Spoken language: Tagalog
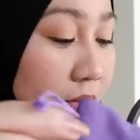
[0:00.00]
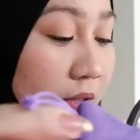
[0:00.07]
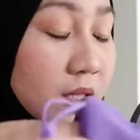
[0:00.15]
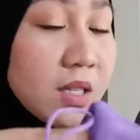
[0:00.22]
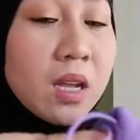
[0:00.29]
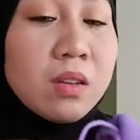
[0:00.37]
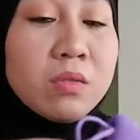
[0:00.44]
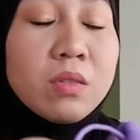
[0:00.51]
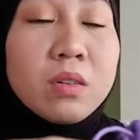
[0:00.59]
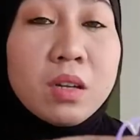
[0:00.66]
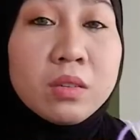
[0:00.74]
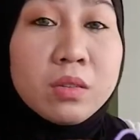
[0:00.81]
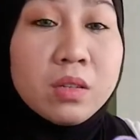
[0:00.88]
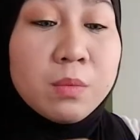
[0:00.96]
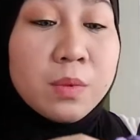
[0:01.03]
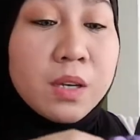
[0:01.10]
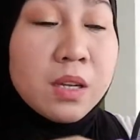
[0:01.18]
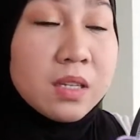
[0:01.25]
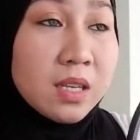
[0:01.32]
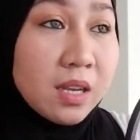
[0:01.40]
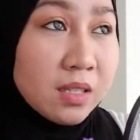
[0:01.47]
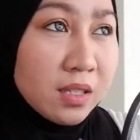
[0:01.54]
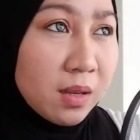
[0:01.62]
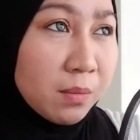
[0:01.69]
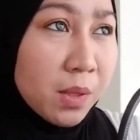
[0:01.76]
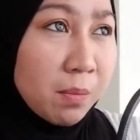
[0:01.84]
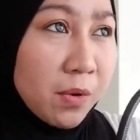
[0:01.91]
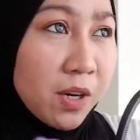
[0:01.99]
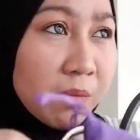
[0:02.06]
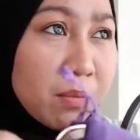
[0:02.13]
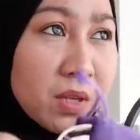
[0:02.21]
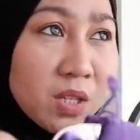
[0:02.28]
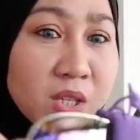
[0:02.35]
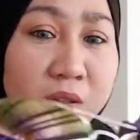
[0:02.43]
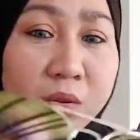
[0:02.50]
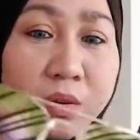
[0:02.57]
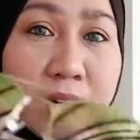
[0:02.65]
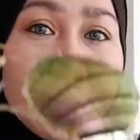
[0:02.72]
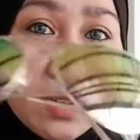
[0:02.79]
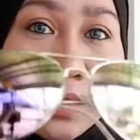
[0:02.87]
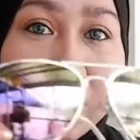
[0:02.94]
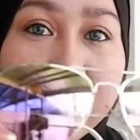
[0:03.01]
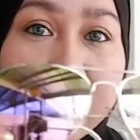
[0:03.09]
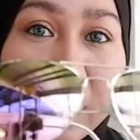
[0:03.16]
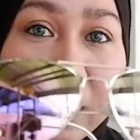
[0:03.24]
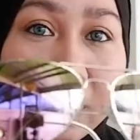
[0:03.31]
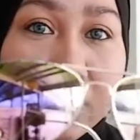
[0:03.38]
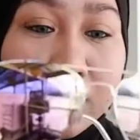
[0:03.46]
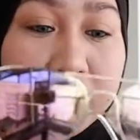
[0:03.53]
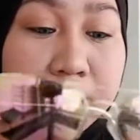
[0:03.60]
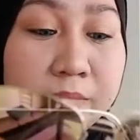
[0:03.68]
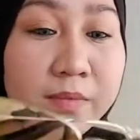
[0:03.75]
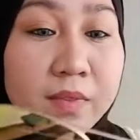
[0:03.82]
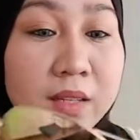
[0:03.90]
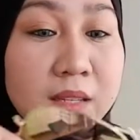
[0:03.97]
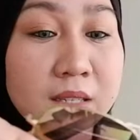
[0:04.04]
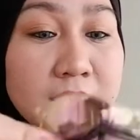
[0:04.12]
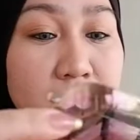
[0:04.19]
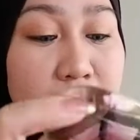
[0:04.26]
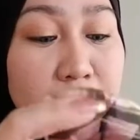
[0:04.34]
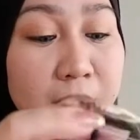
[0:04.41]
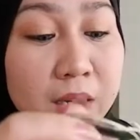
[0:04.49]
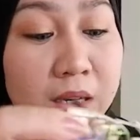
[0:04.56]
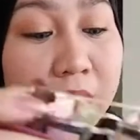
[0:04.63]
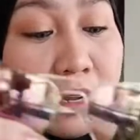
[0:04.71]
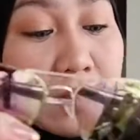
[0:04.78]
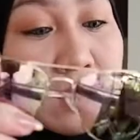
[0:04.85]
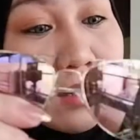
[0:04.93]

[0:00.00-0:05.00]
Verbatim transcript: Sa ano ko lang ito nabili? Sa SM Department Store. Ayan. Simple lang.